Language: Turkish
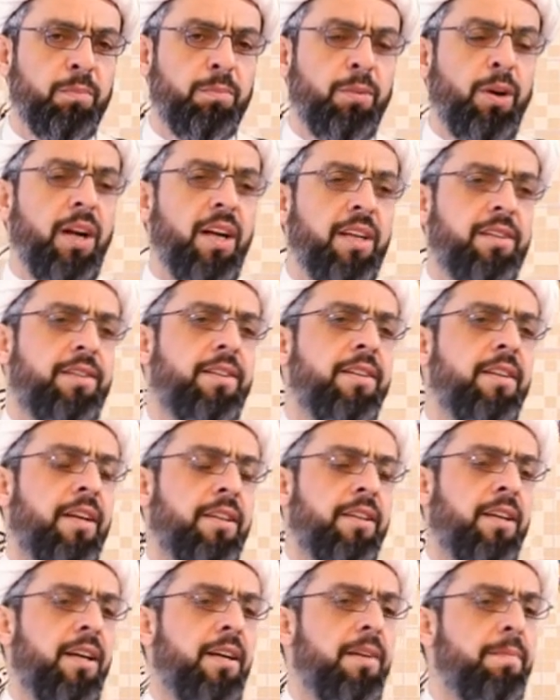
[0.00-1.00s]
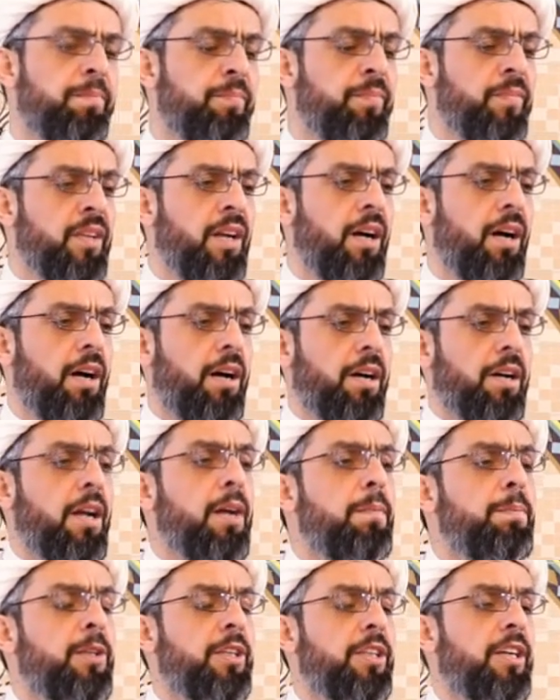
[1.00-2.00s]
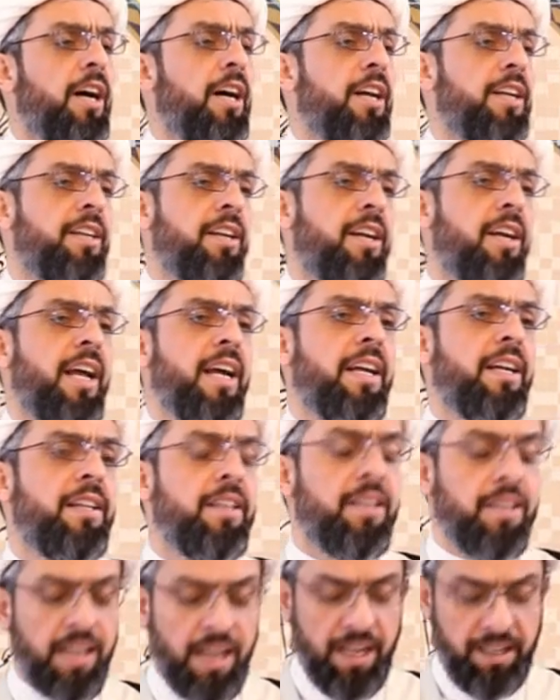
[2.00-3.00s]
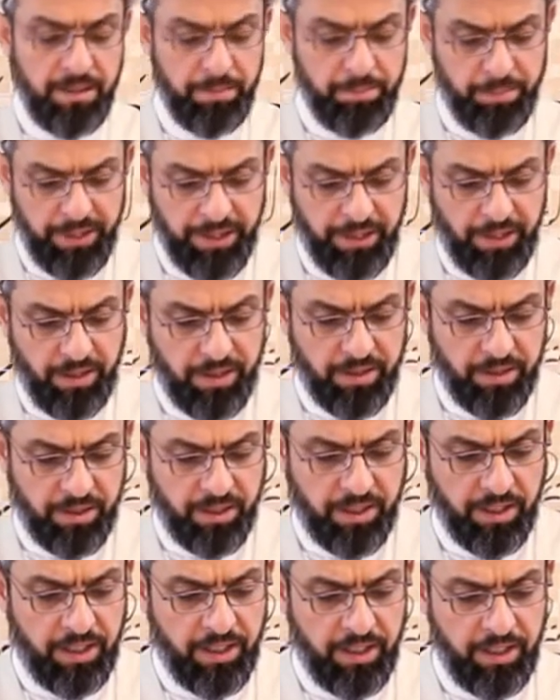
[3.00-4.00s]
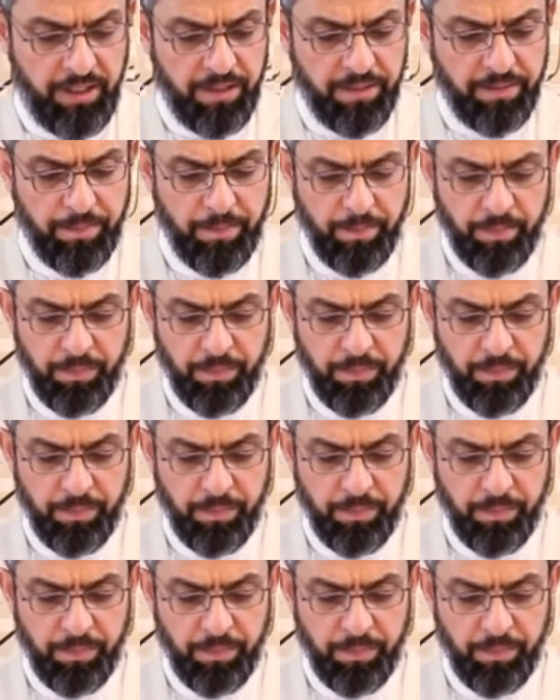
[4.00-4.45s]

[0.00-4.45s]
Bu esnada Arap şairlerinden birisi